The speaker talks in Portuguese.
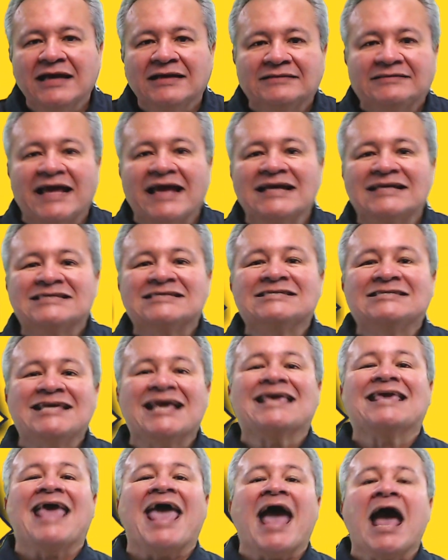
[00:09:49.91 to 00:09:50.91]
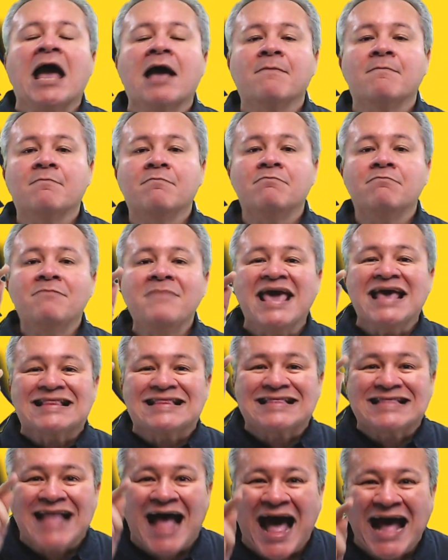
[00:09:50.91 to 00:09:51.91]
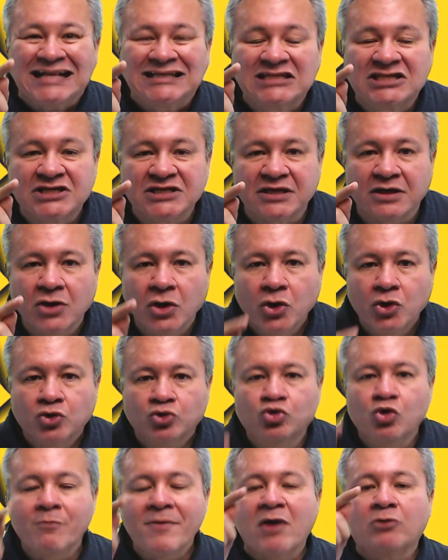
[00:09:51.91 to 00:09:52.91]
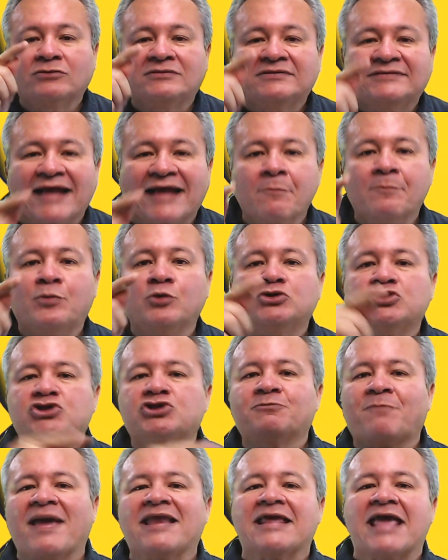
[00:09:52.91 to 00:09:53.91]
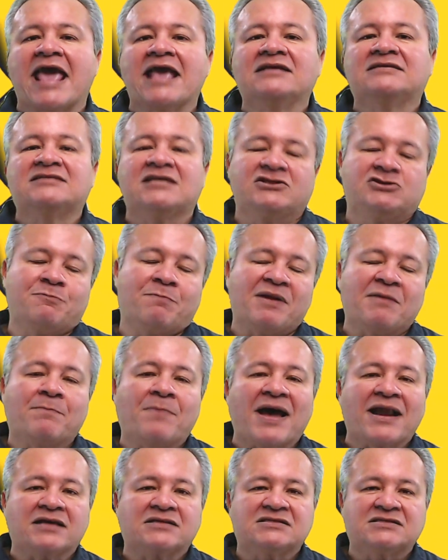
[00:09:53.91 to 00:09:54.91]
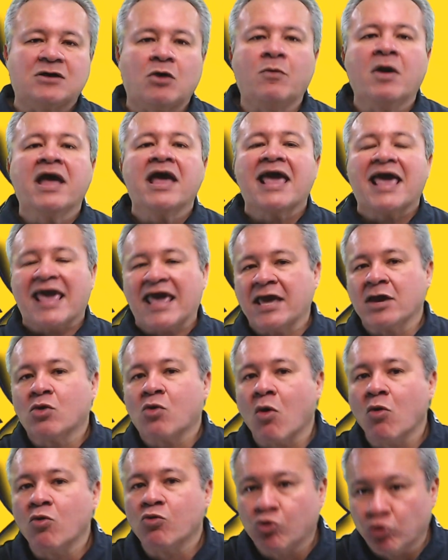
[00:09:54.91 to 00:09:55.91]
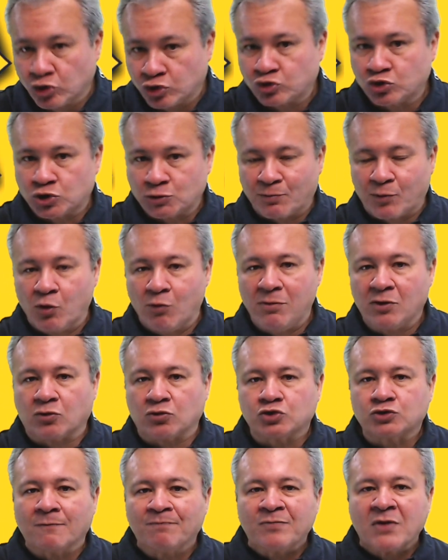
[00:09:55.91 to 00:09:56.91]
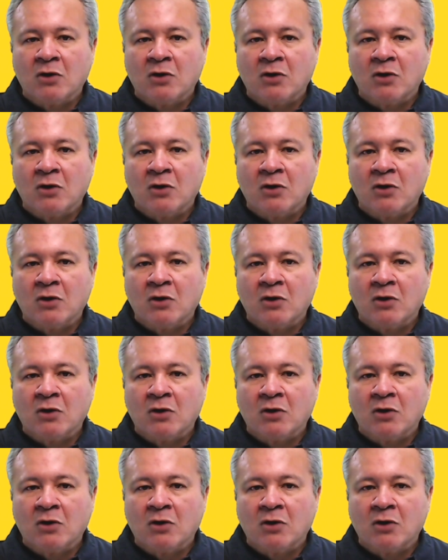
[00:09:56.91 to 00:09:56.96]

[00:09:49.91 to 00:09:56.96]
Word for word: tem sequer metade do meu tempo de experiência de preparação em concursos públicos.